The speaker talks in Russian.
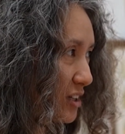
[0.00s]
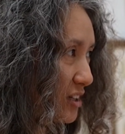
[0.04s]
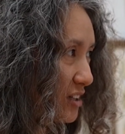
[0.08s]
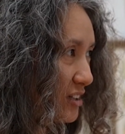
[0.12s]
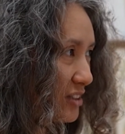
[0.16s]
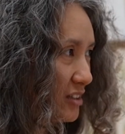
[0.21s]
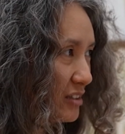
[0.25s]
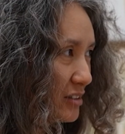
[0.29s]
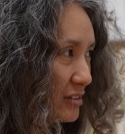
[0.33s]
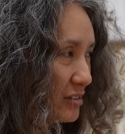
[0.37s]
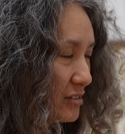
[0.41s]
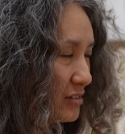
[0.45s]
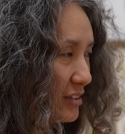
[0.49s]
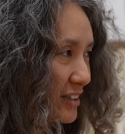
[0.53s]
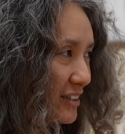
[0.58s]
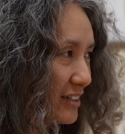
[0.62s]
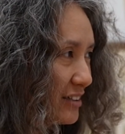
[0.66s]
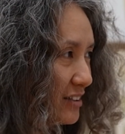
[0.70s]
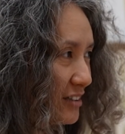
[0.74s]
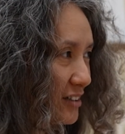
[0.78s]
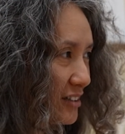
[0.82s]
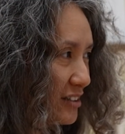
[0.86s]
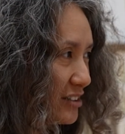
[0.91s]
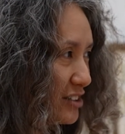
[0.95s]
каких
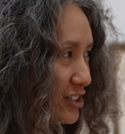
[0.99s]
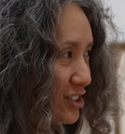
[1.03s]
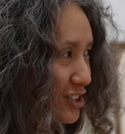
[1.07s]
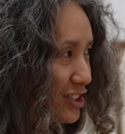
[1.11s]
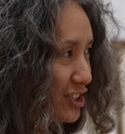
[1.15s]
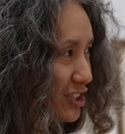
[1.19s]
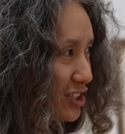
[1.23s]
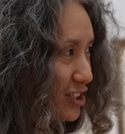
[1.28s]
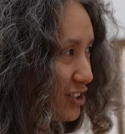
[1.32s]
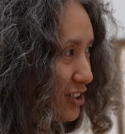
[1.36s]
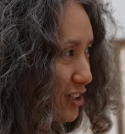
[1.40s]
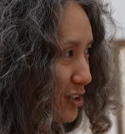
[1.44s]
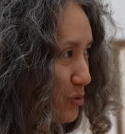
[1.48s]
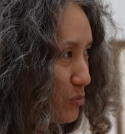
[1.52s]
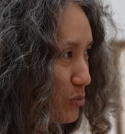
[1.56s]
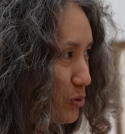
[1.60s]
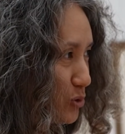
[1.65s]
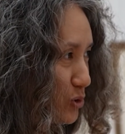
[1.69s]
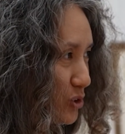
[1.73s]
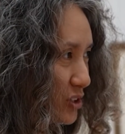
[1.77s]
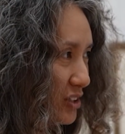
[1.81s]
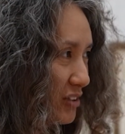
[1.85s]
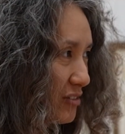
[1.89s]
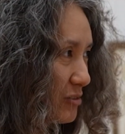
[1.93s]
таких или не таких
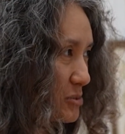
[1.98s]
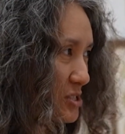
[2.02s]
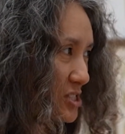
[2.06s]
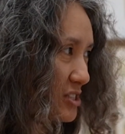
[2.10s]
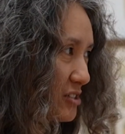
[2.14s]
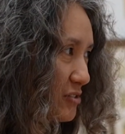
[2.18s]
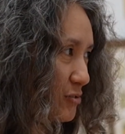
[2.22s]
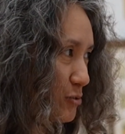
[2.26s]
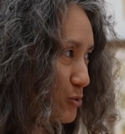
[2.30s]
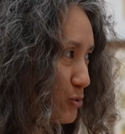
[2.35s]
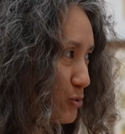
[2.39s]
работ. mm Я вообще не в